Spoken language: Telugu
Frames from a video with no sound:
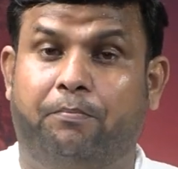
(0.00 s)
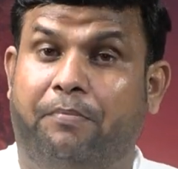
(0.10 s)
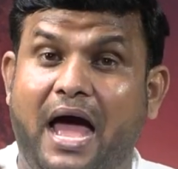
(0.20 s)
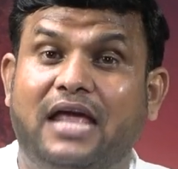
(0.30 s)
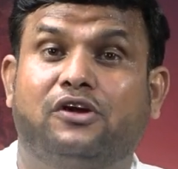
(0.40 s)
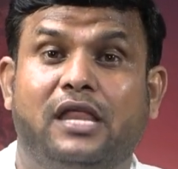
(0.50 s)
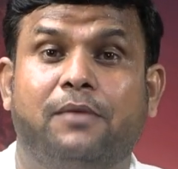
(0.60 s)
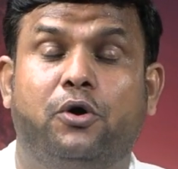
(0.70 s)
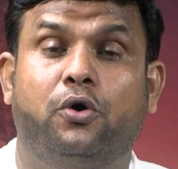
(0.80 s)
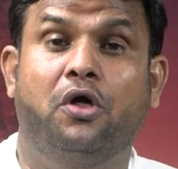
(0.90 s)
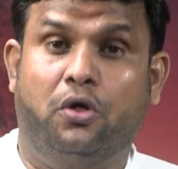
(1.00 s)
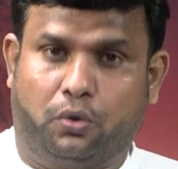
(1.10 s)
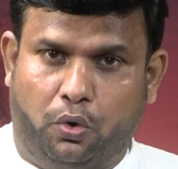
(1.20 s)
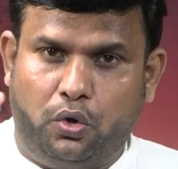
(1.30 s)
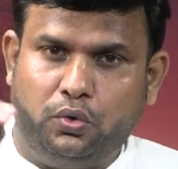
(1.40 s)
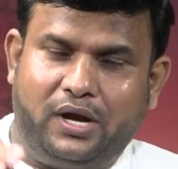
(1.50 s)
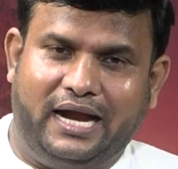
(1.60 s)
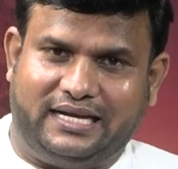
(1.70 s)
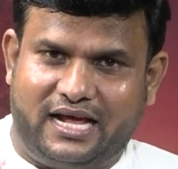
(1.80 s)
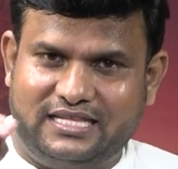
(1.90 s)
బ్యాంకులేమో లోను
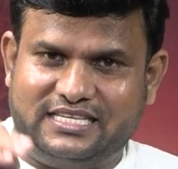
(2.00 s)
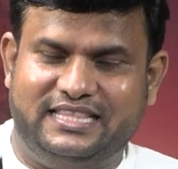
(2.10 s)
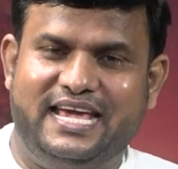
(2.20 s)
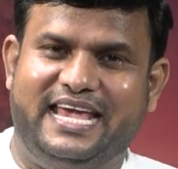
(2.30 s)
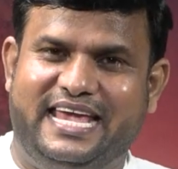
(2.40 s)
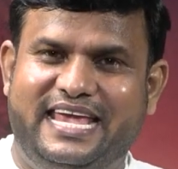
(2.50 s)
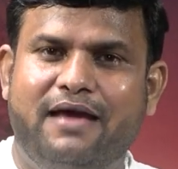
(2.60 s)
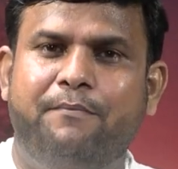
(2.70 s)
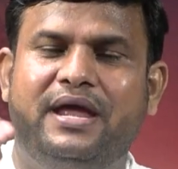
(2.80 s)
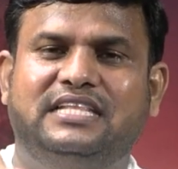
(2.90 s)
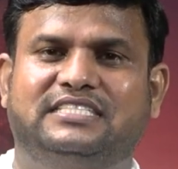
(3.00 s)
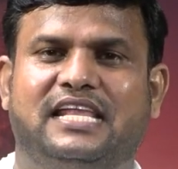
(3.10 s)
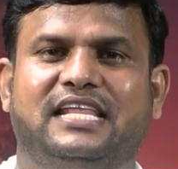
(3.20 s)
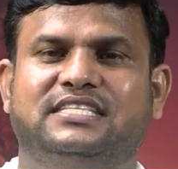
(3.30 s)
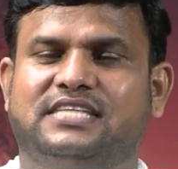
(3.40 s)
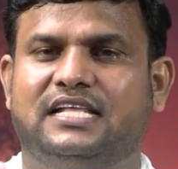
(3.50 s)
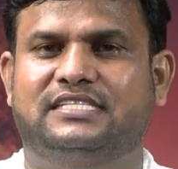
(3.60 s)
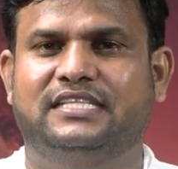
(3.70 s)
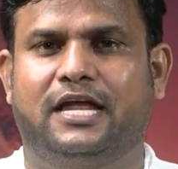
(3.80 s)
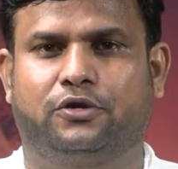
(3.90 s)
కట్టాల్సిందే ఈఎంఐ
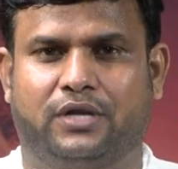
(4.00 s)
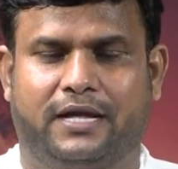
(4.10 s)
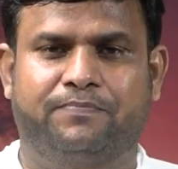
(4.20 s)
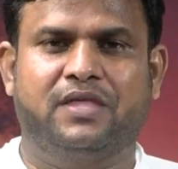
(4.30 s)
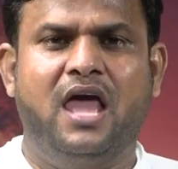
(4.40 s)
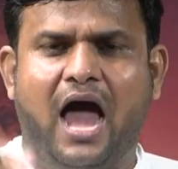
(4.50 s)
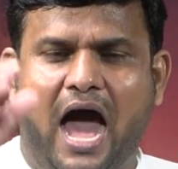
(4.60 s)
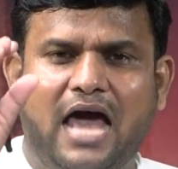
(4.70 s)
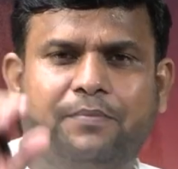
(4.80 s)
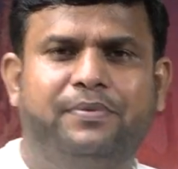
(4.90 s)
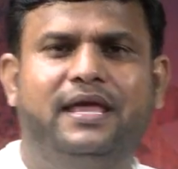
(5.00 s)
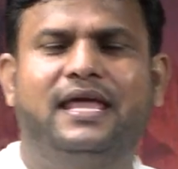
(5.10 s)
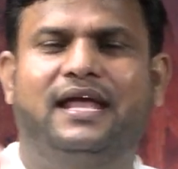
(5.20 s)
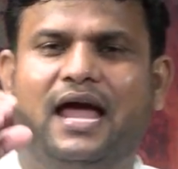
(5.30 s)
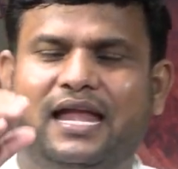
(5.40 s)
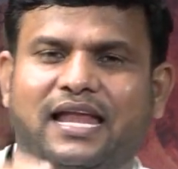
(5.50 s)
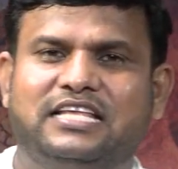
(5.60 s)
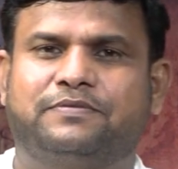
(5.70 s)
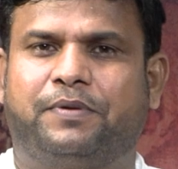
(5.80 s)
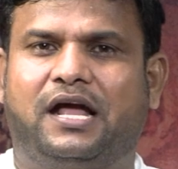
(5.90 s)
చెల్లించాల్సిందే అంటున్నాయి ఆర్బీఐ
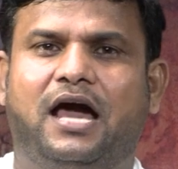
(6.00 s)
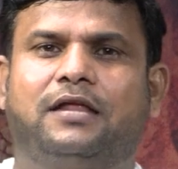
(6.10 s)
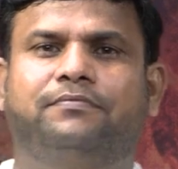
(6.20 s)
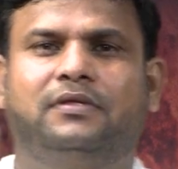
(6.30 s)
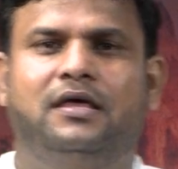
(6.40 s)
గైడ్లైన్స్ ప్రకారం